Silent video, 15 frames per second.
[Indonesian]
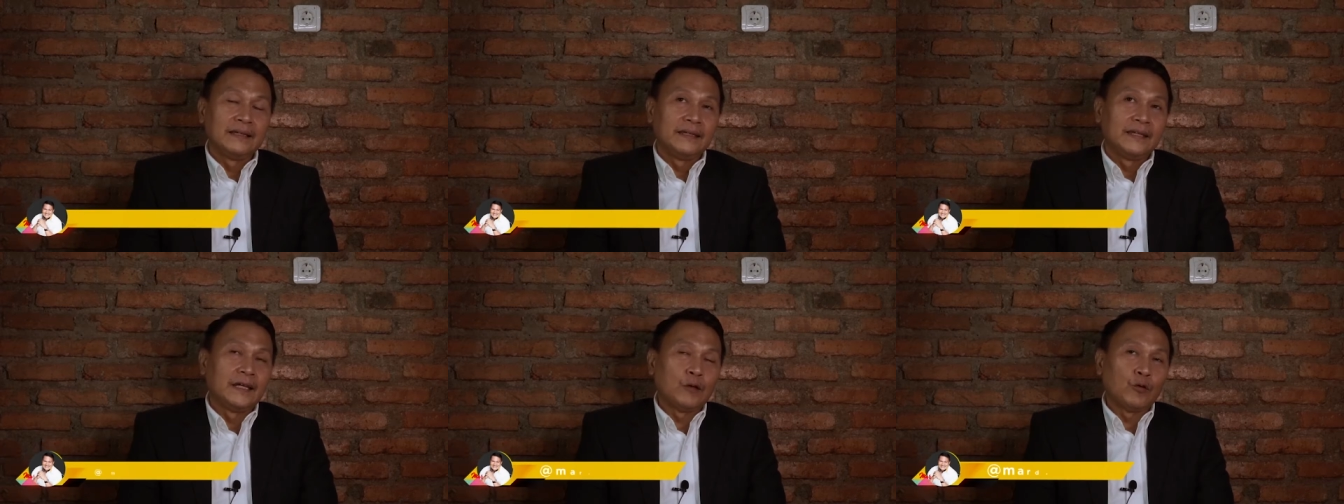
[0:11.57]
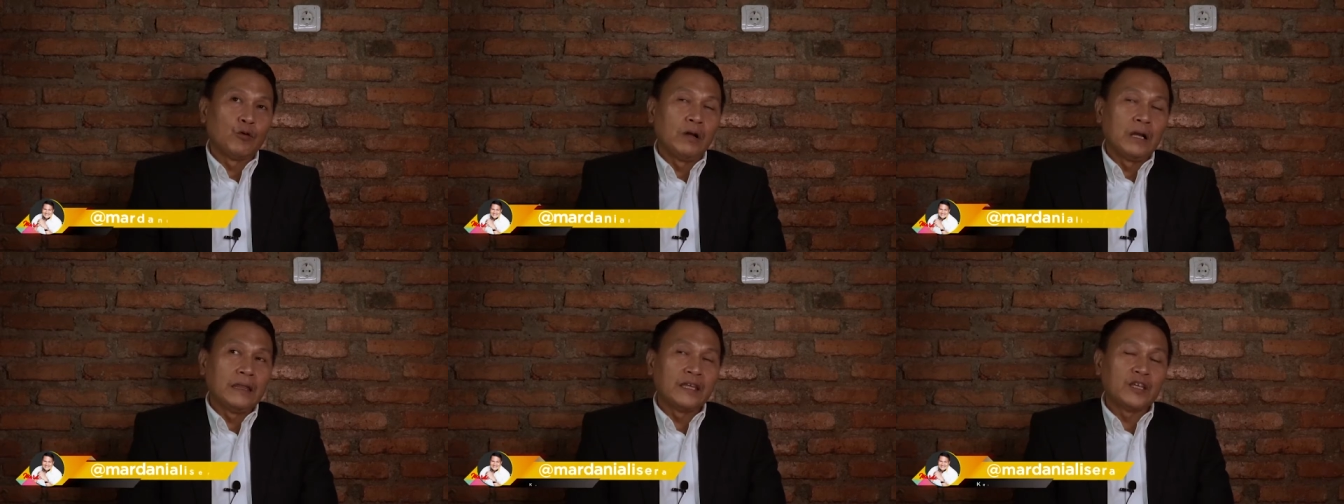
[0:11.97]
dan
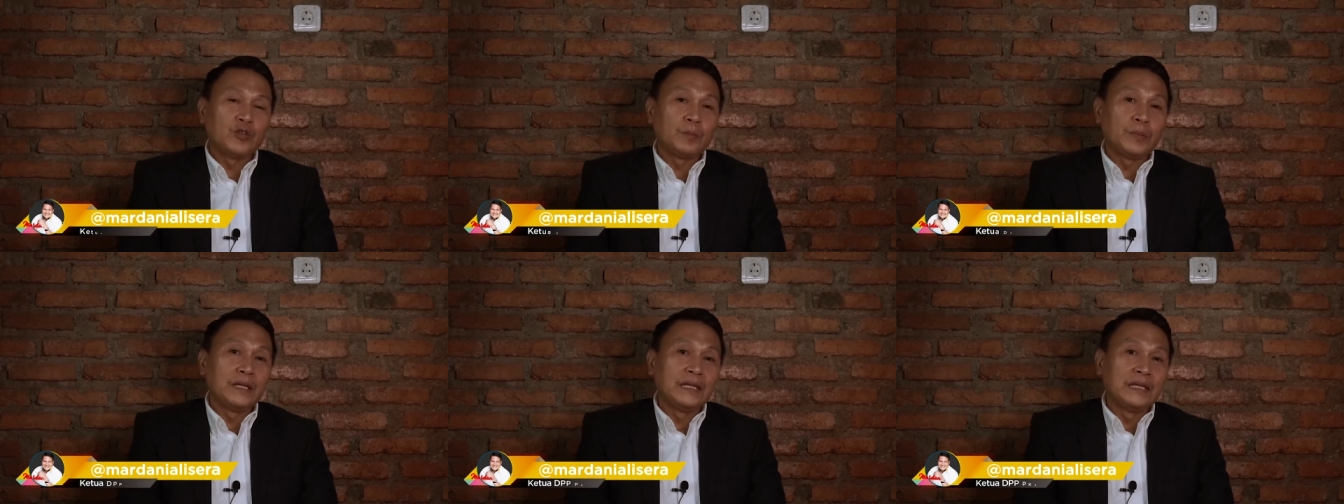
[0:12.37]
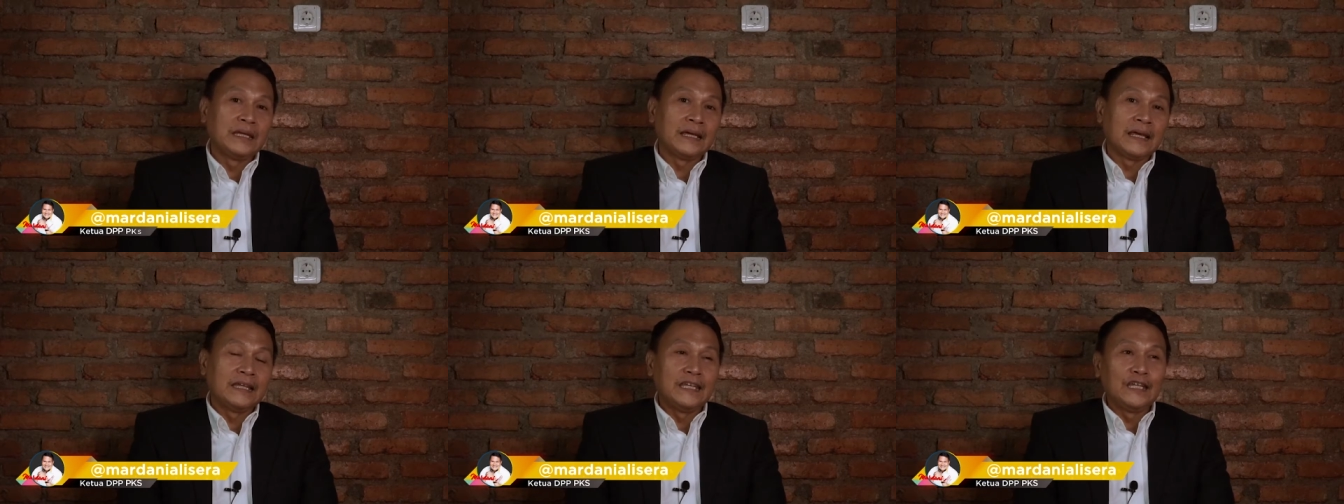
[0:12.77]
kualitas
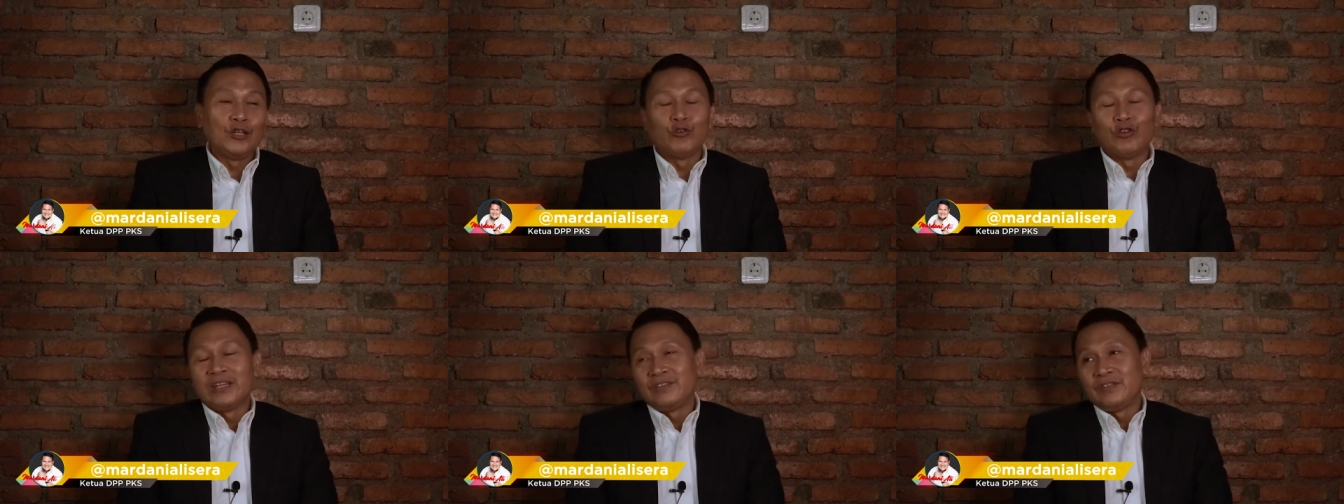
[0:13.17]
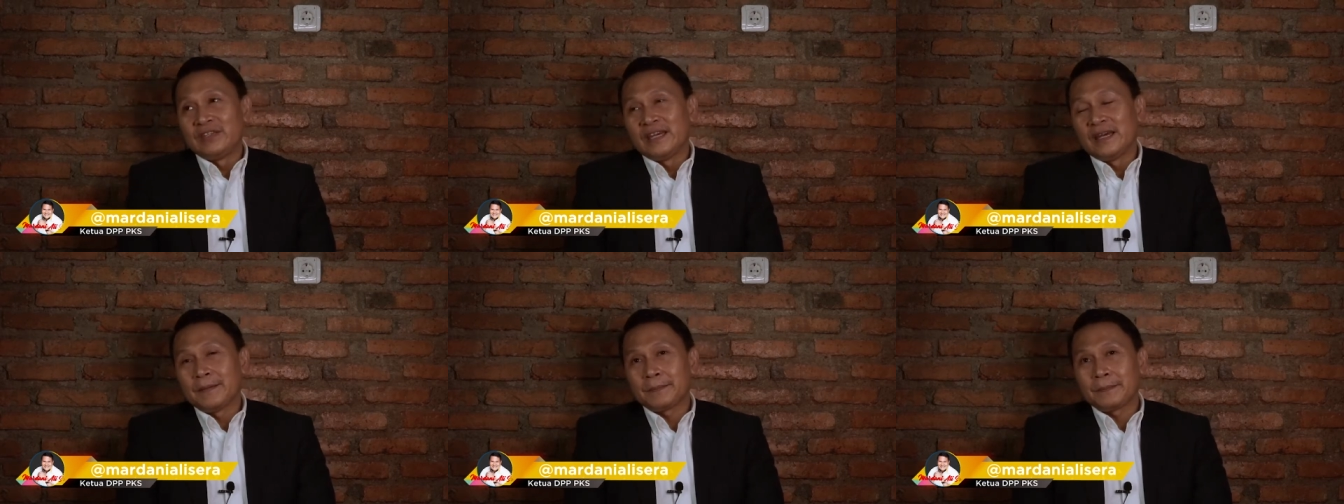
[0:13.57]
pendidikan
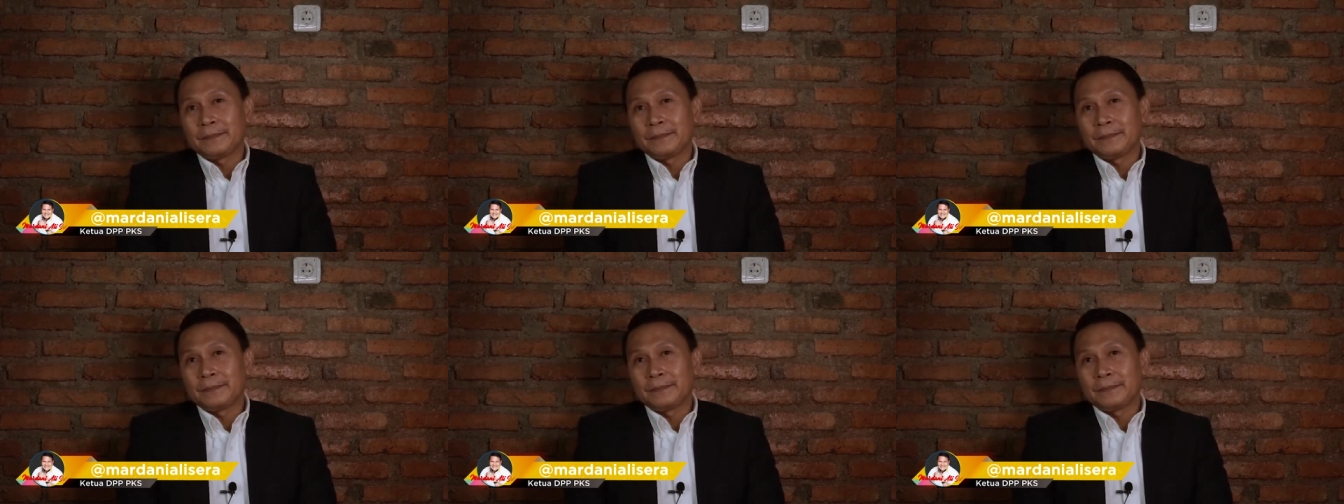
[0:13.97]
Indonesia.